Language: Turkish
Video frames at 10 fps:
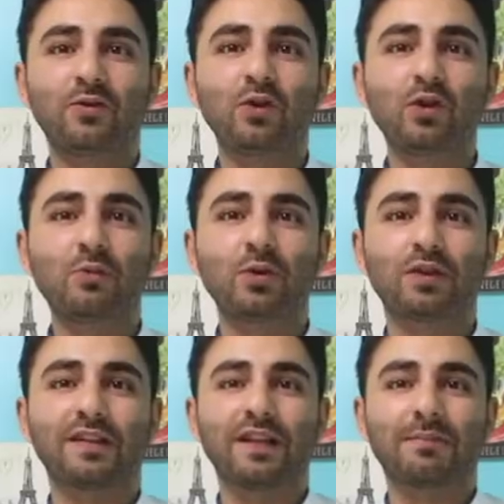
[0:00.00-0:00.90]
Düşük
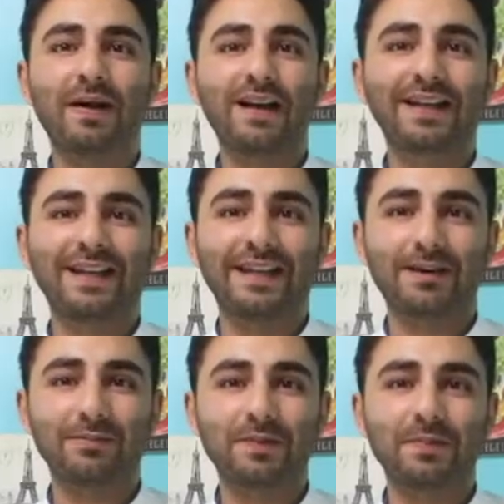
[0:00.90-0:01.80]
proteinli
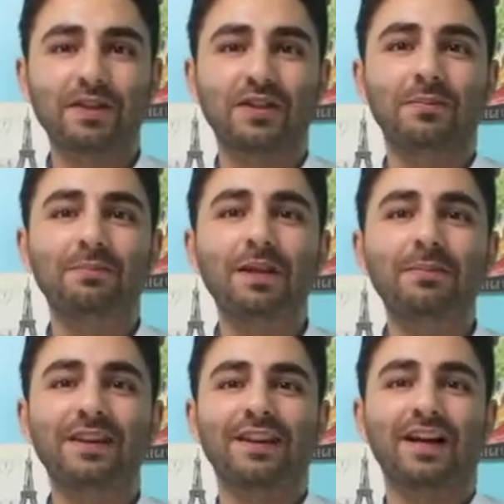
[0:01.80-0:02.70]
pankeklerimiz pişti. Bir
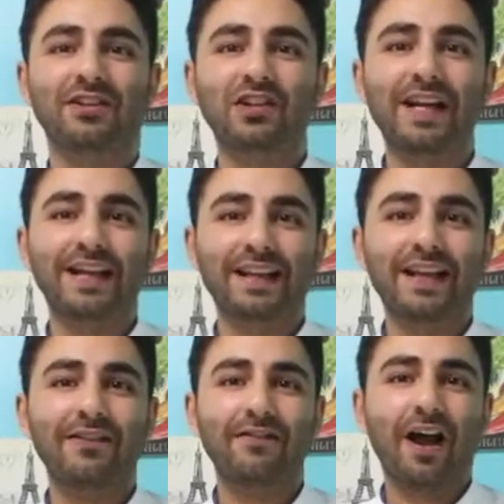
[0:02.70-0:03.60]
miktar çilekle
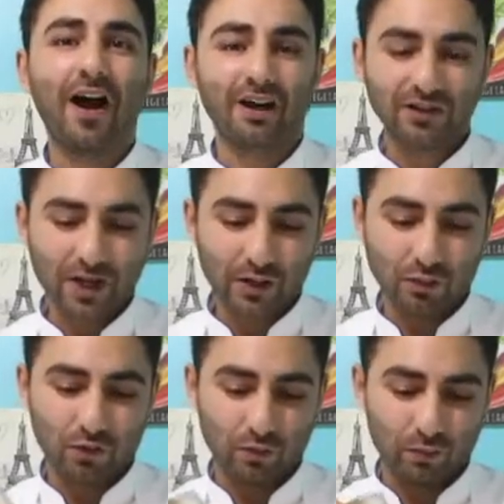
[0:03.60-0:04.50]
ve akçaağaç
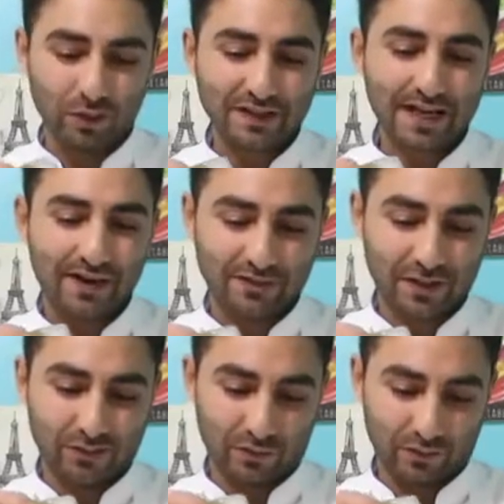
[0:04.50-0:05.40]
şurubuyla servis
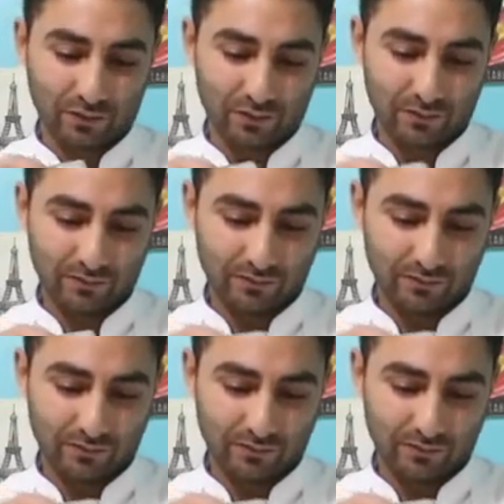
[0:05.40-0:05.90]
ediyoruz.